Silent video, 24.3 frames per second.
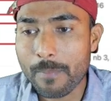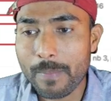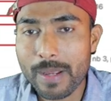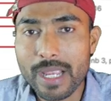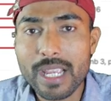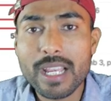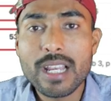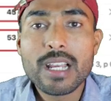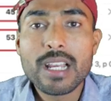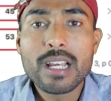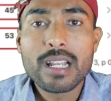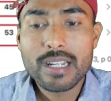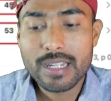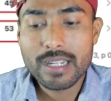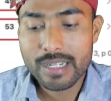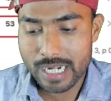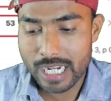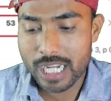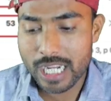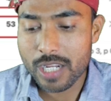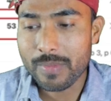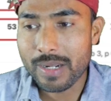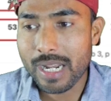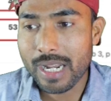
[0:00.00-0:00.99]
यहाँ पे
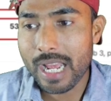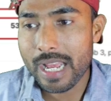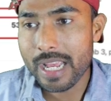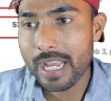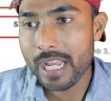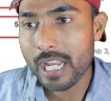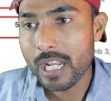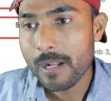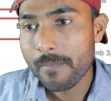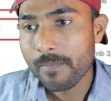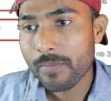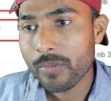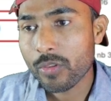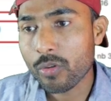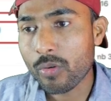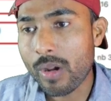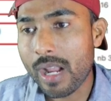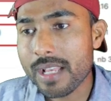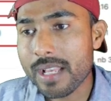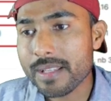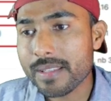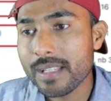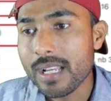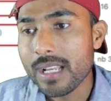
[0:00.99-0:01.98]
नहीं मिला है
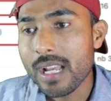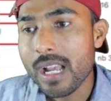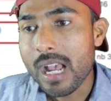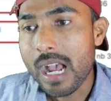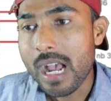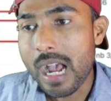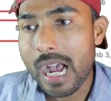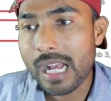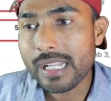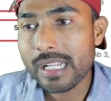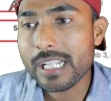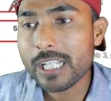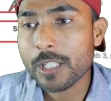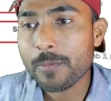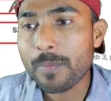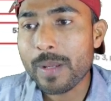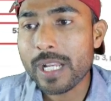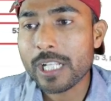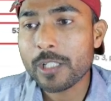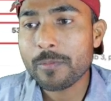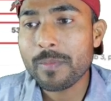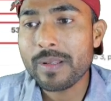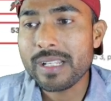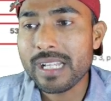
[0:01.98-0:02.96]
तो आज इस
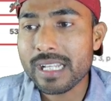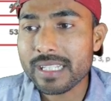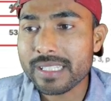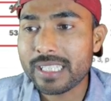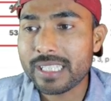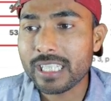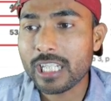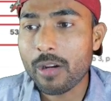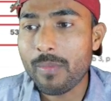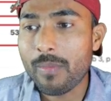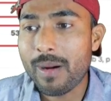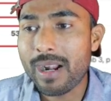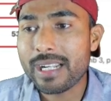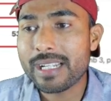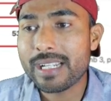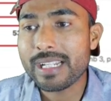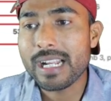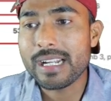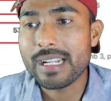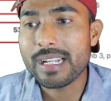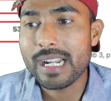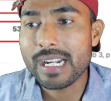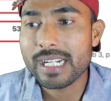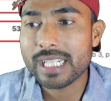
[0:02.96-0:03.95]
मैच में यस्तिका
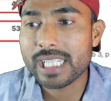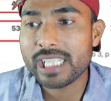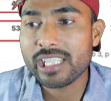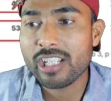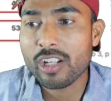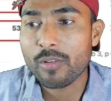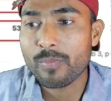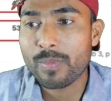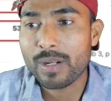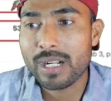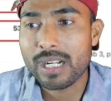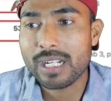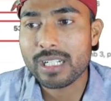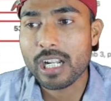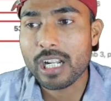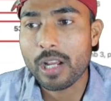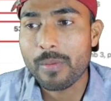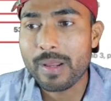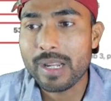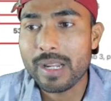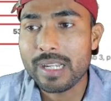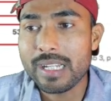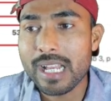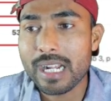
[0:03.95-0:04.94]
वाटिया नेट सीवर ब्रांड
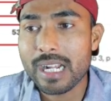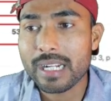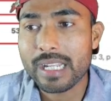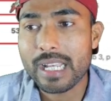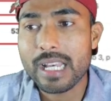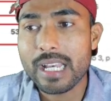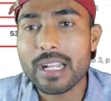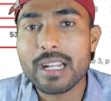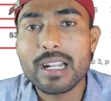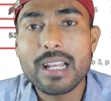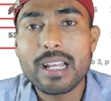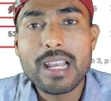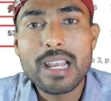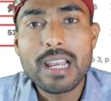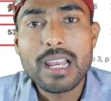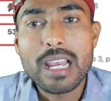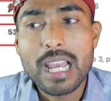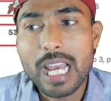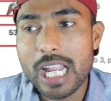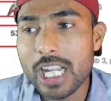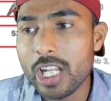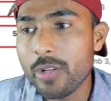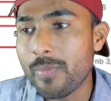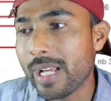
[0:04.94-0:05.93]
अमेलिया केयर
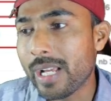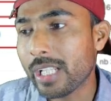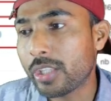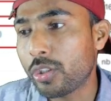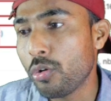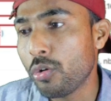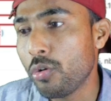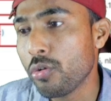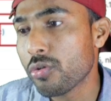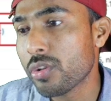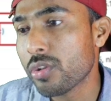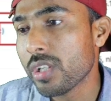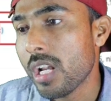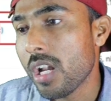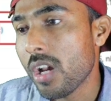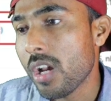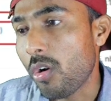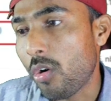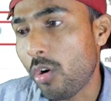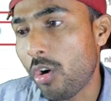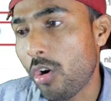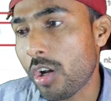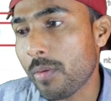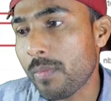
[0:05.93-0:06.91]
हेली मैथ्यूज़
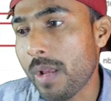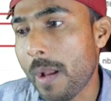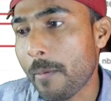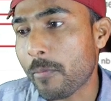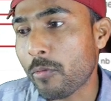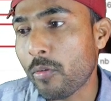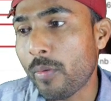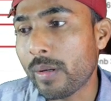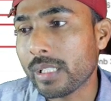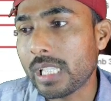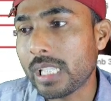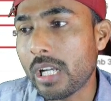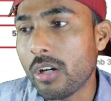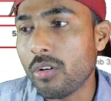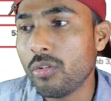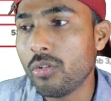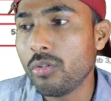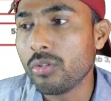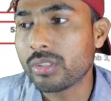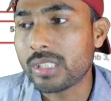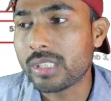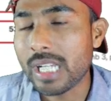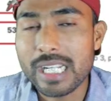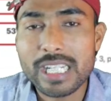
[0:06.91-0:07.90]
और मैं आपको
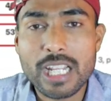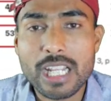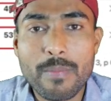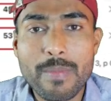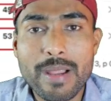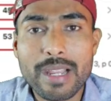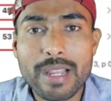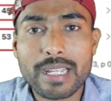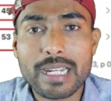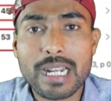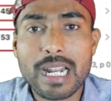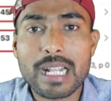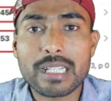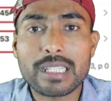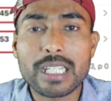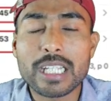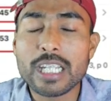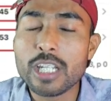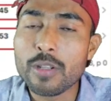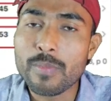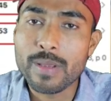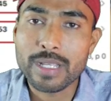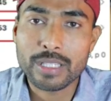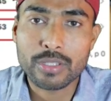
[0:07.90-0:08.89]
बताऊं तालिया मैगरात
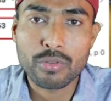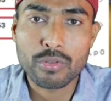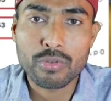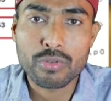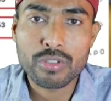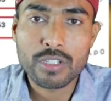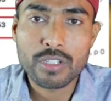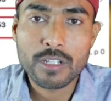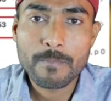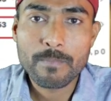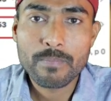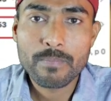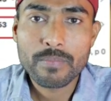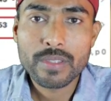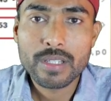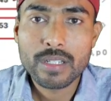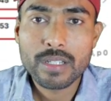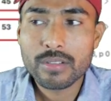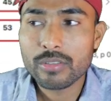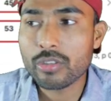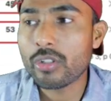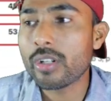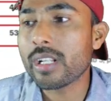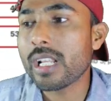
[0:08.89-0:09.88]
हिली मैथ्यूज
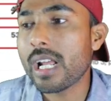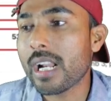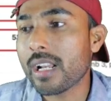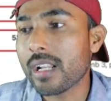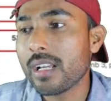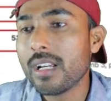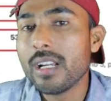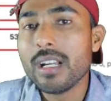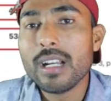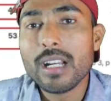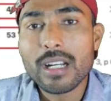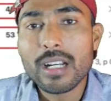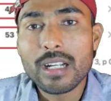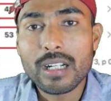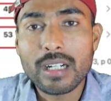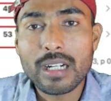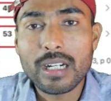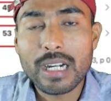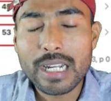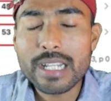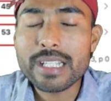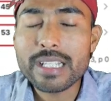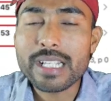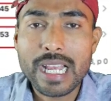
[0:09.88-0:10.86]
सॉरी यार
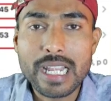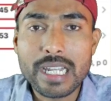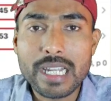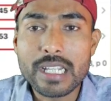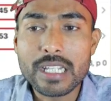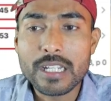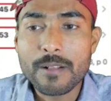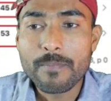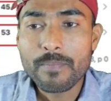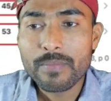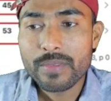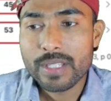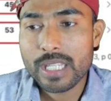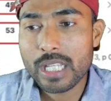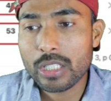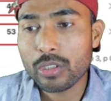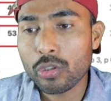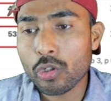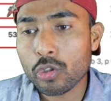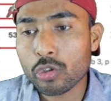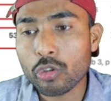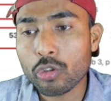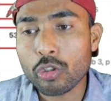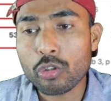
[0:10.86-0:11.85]
अली साहली ये
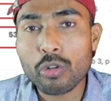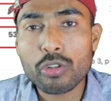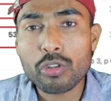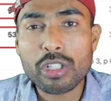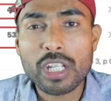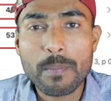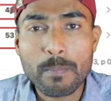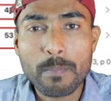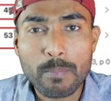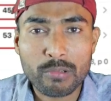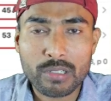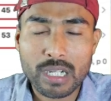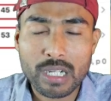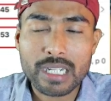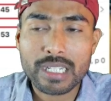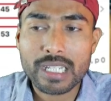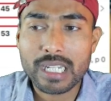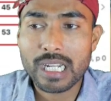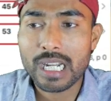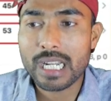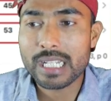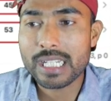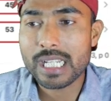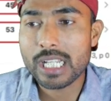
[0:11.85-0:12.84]
दोस्तों कुछ
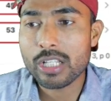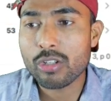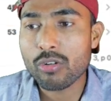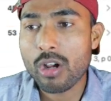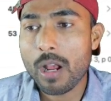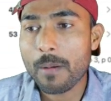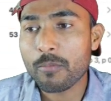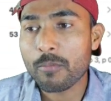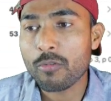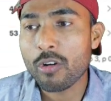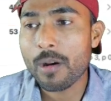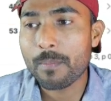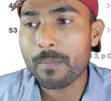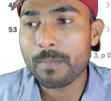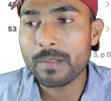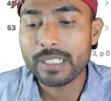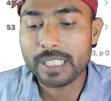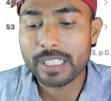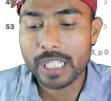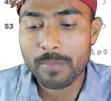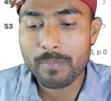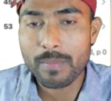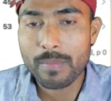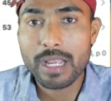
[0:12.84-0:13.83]
इंपोर्टेंट खिलाड़ी हैं जो आपको
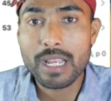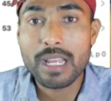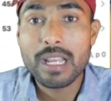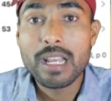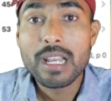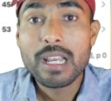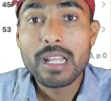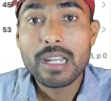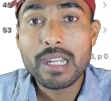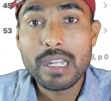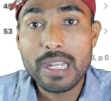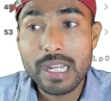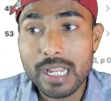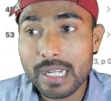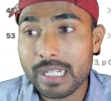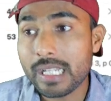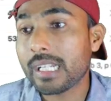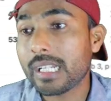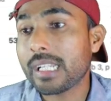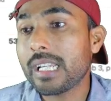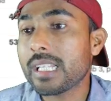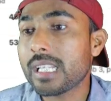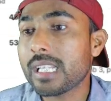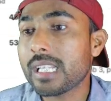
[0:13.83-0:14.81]
अपनी टीम में लेकर